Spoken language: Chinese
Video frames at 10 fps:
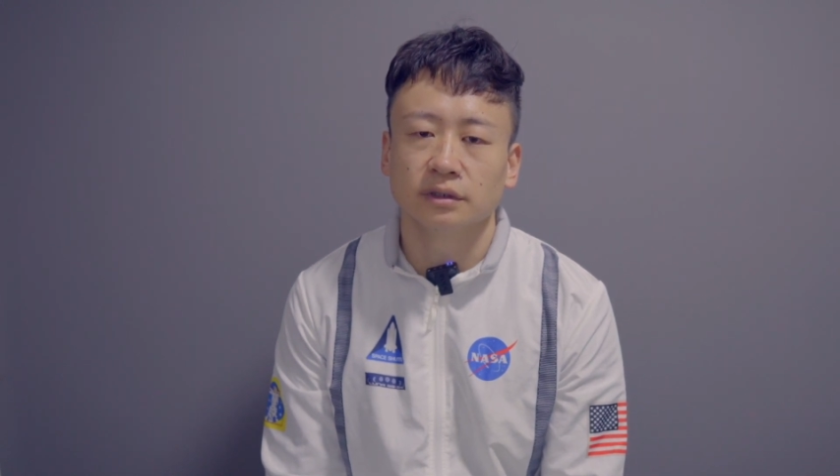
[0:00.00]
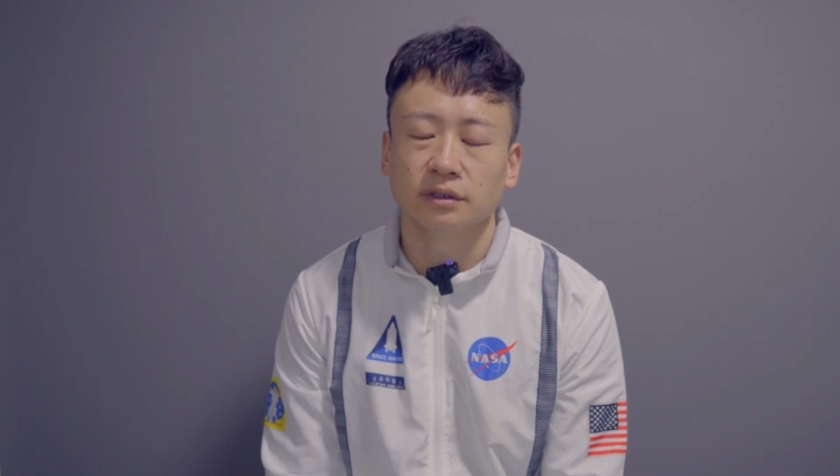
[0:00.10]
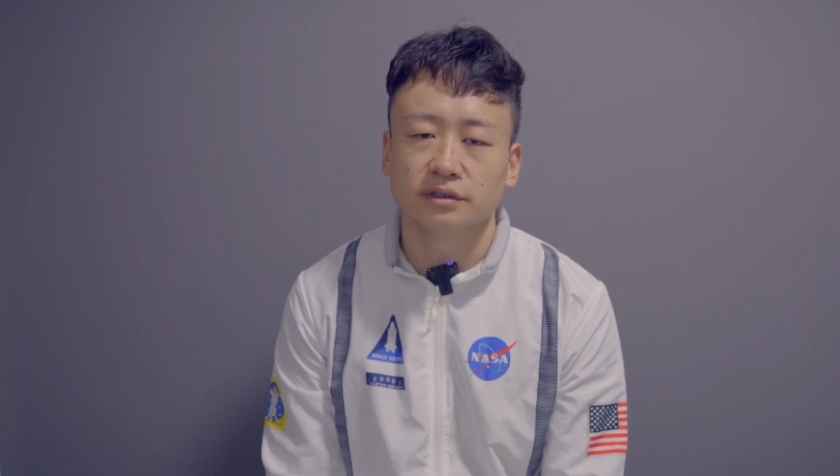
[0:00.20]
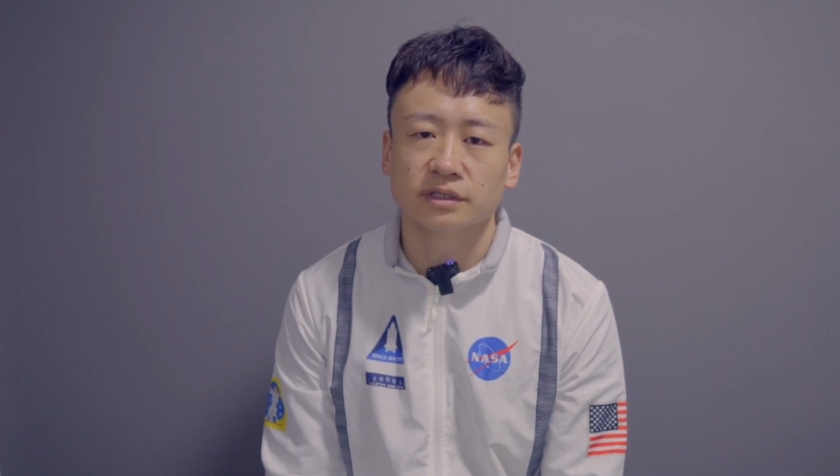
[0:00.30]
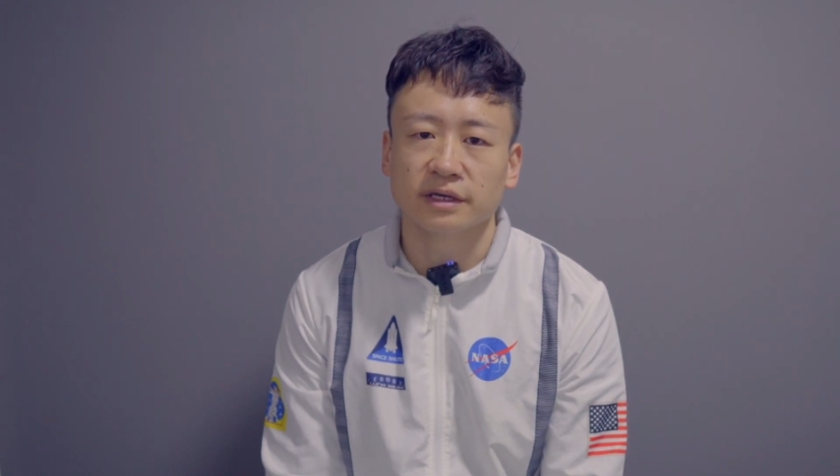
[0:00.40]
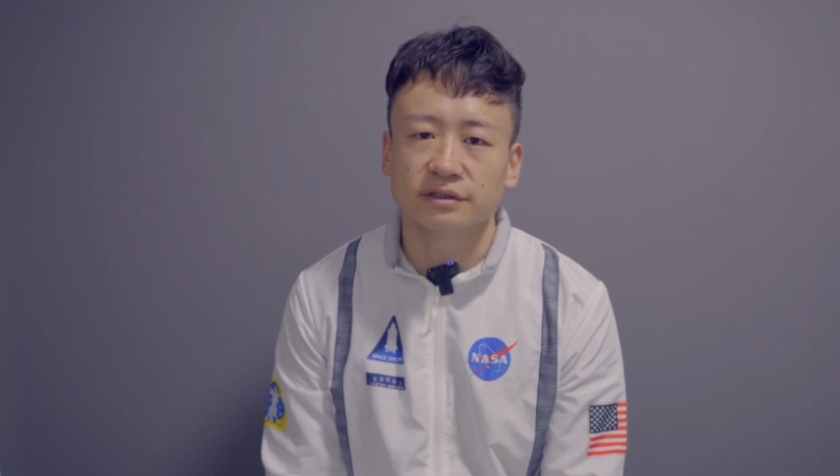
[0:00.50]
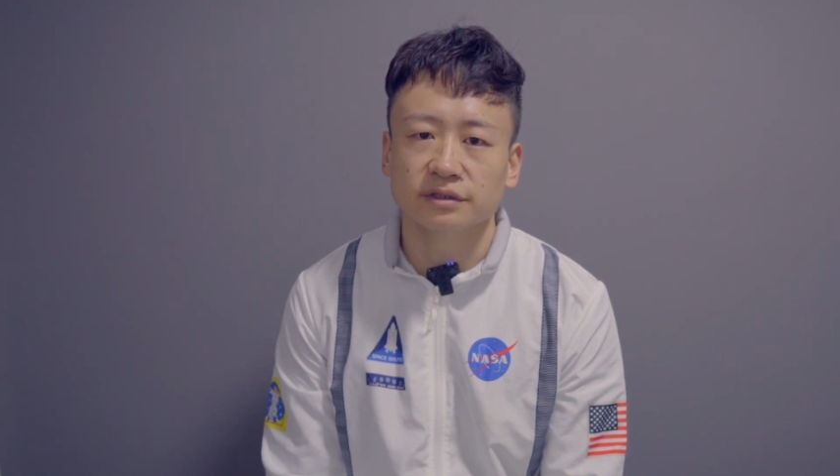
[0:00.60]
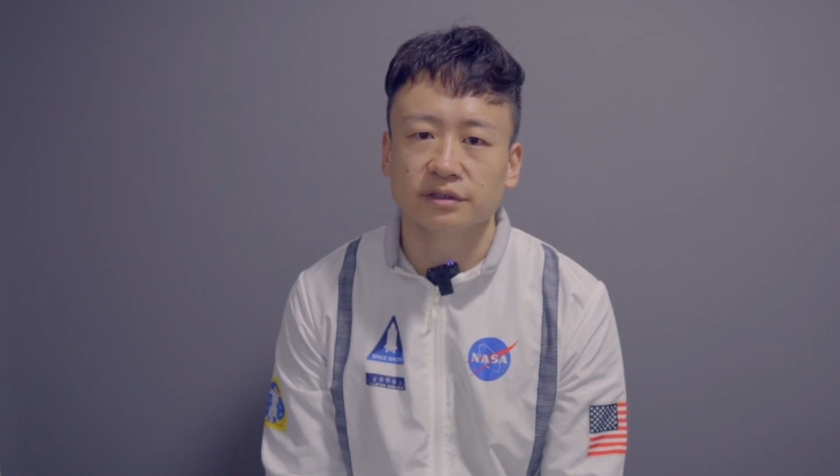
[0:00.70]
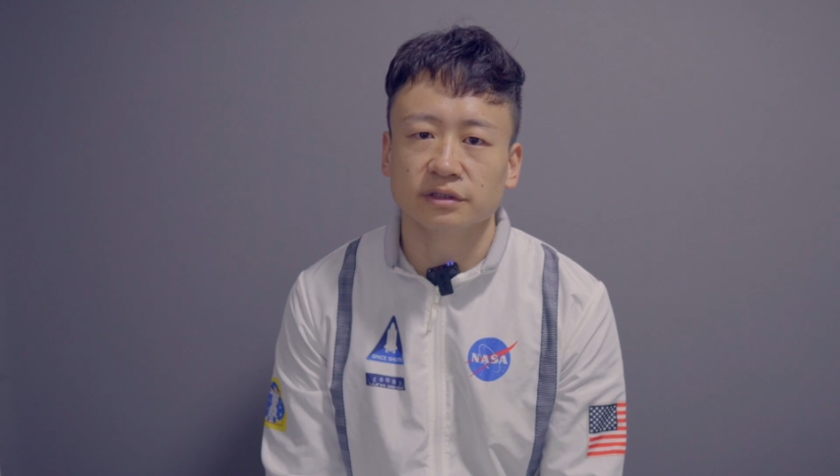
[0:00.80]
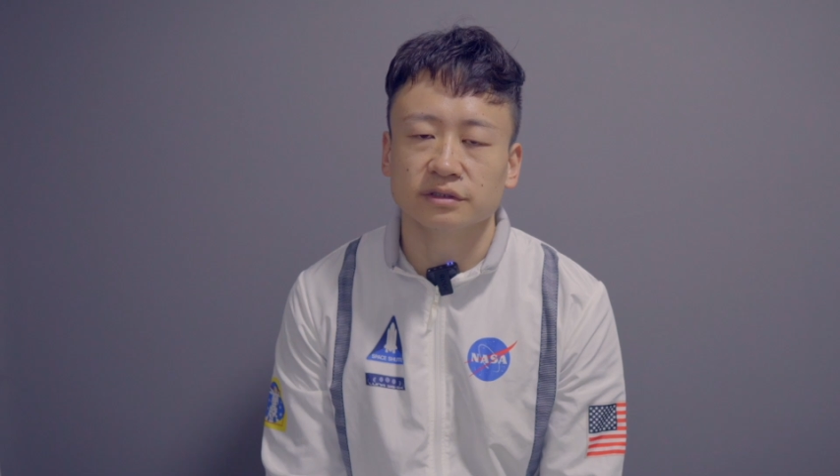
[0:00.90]
呃，才
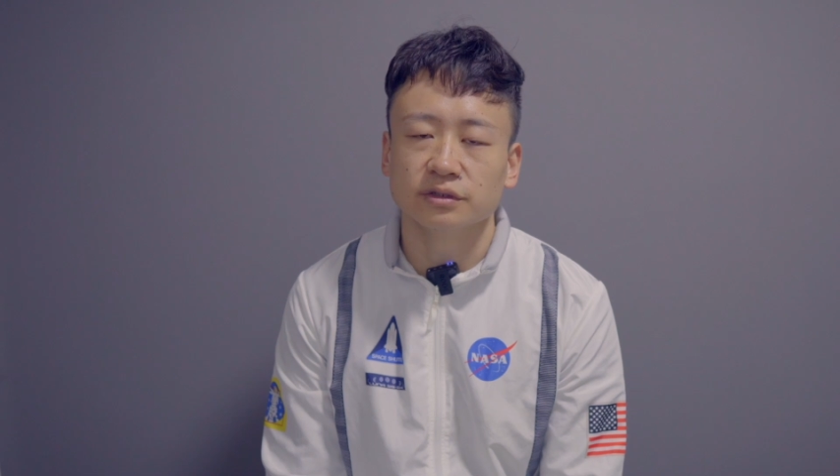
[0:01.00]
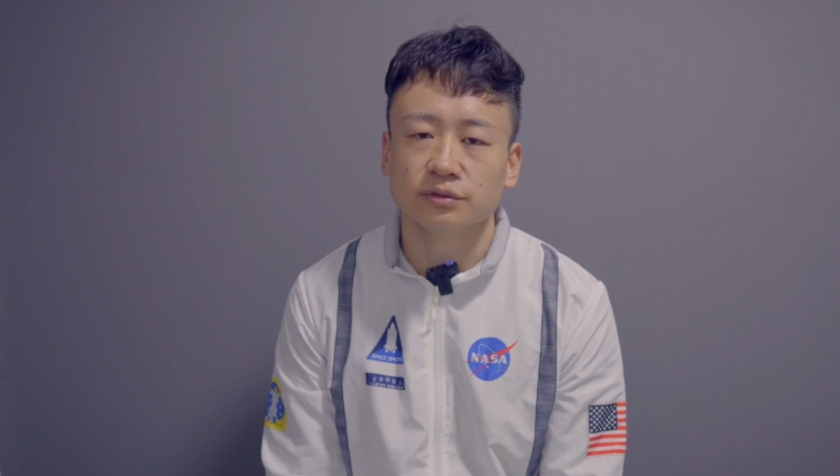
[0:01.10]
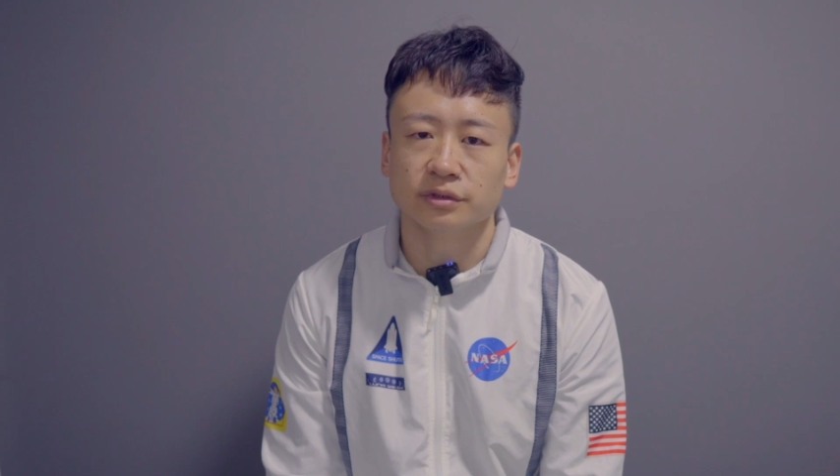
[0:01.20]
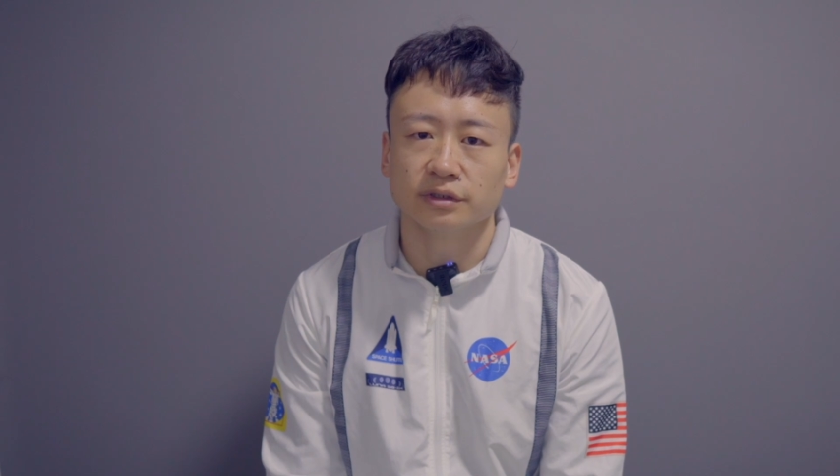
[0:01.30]
是一个正确